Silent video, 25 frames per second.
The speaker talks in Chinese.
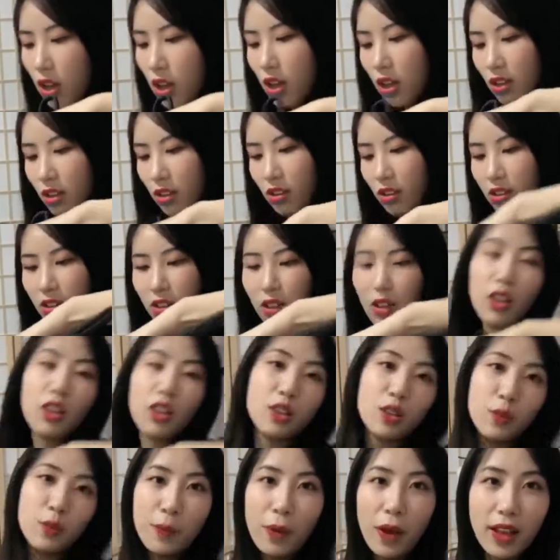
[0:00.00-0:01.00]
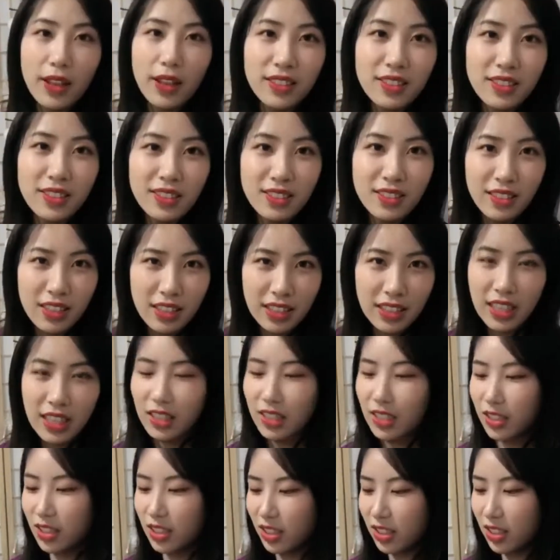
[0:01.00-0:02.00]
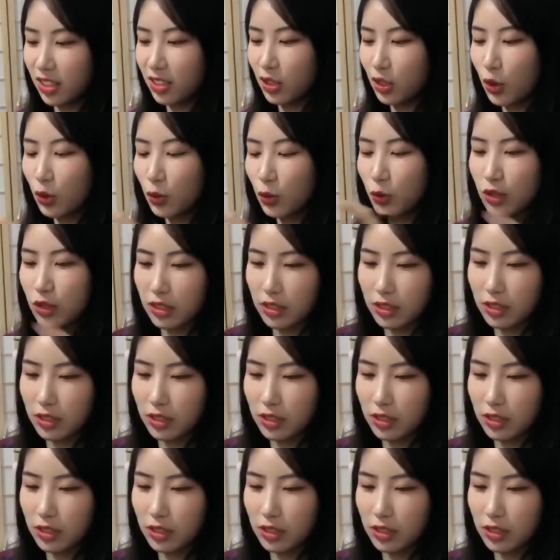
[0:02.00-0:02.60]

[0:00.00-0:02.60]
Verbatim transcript: 哎，不好意思，这一箱的是抽